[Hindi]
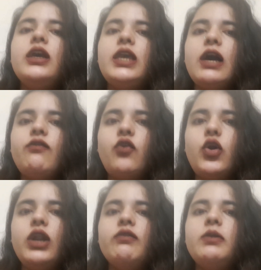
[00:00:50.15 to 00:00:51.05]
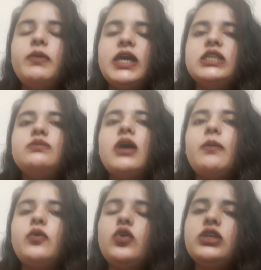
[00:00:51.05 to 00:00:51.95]
ये अफोर्डेबल प्राइस में
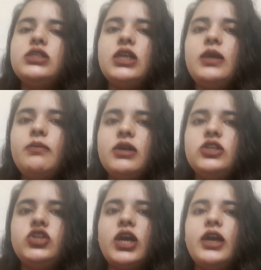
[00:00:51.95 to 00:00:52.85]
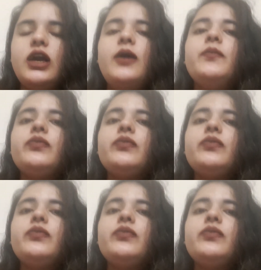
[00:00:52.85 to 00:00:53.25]
आपको इजीली मिल जाएगा